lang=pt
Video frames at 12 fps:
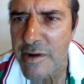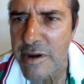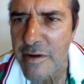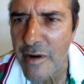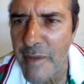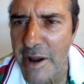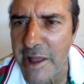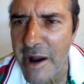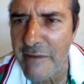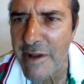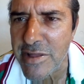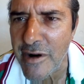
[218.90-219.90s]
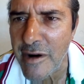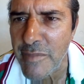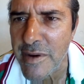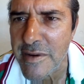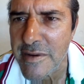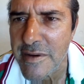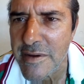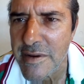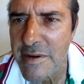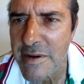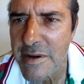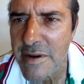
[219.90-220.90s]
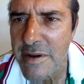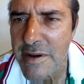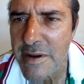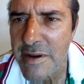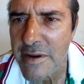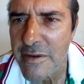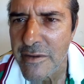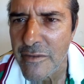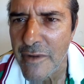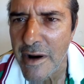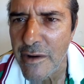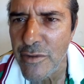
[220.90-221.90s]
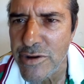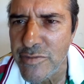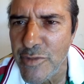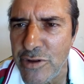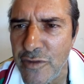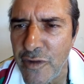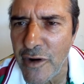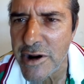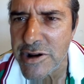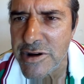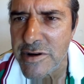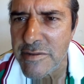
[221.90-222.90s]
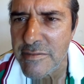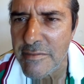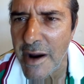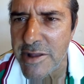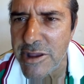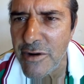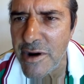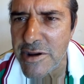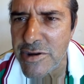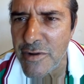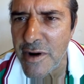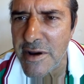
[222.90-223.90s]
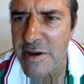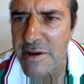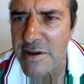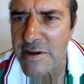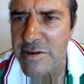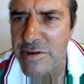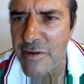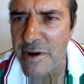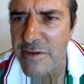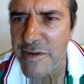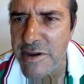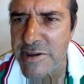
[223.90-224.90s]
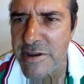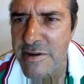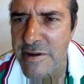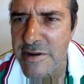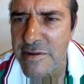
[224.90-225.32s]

que comandava a tropa. Uma luz muito forte bateu na sua, sua vista,